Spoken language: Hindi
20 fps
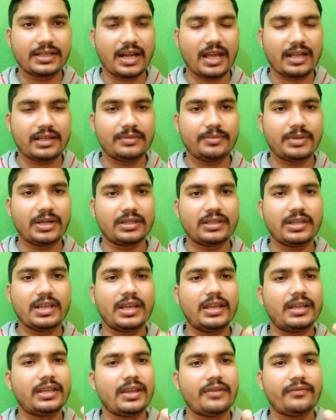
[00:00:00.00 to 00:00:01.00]
चढ़ानी पड़ती
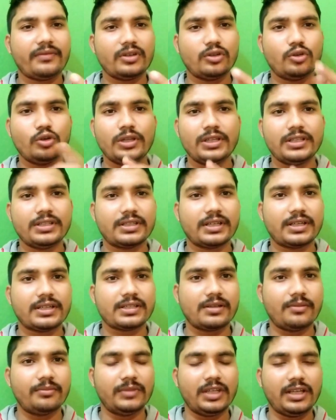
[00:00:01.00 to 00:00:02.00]
है एक या फिर दो इंच के
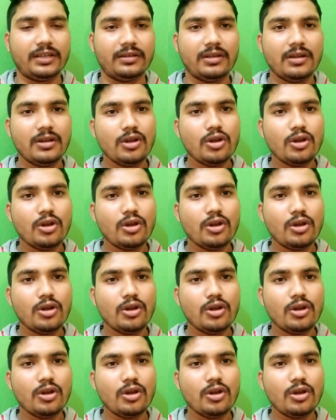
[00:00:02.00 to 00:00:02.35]
समथिंग